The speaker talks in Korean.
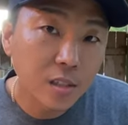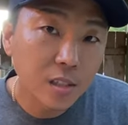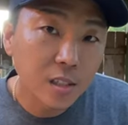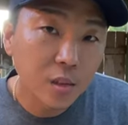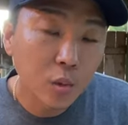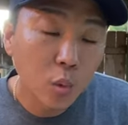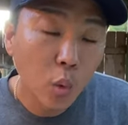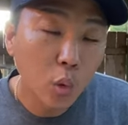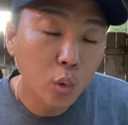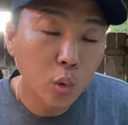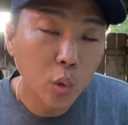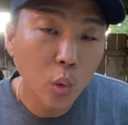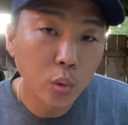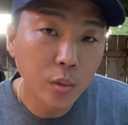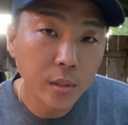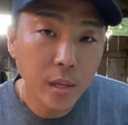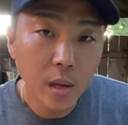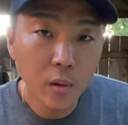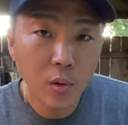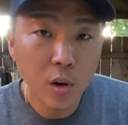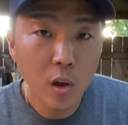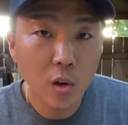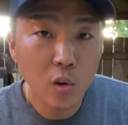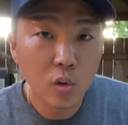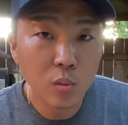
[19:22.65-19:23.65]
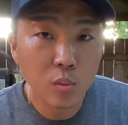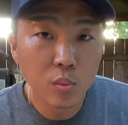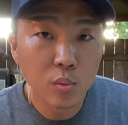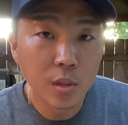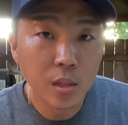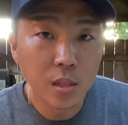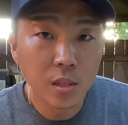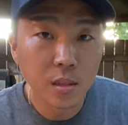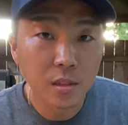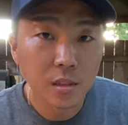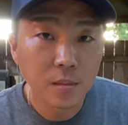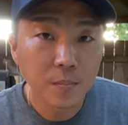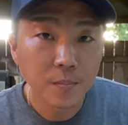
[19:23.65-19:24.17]
이 독도새우라고
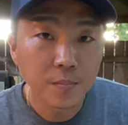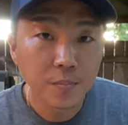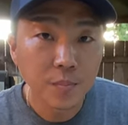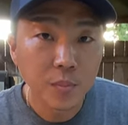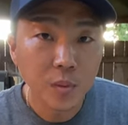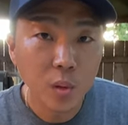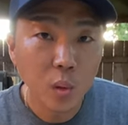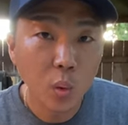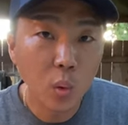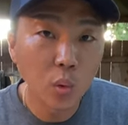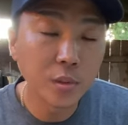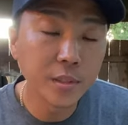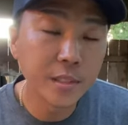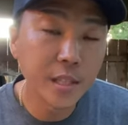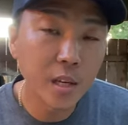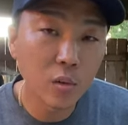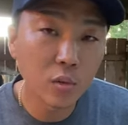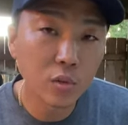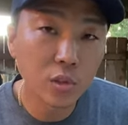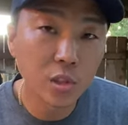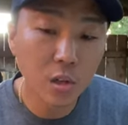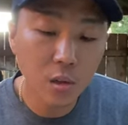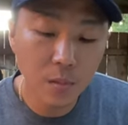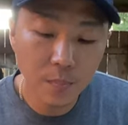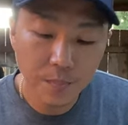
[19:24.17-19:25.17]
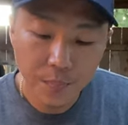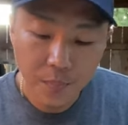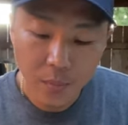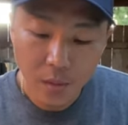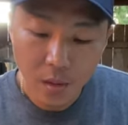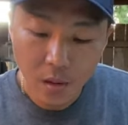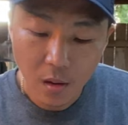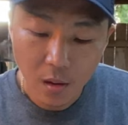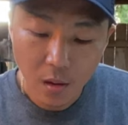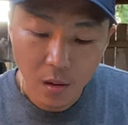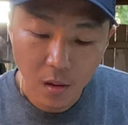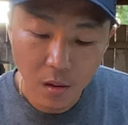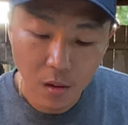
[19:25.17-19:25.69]
불리는 꽃새우죠
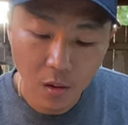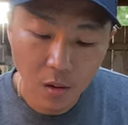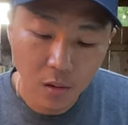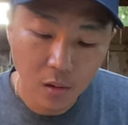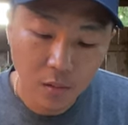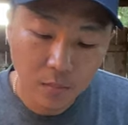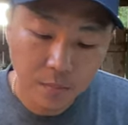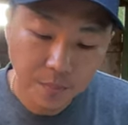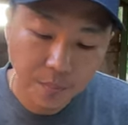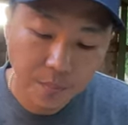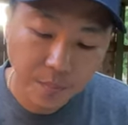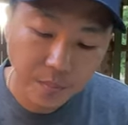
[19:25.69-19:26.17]
어,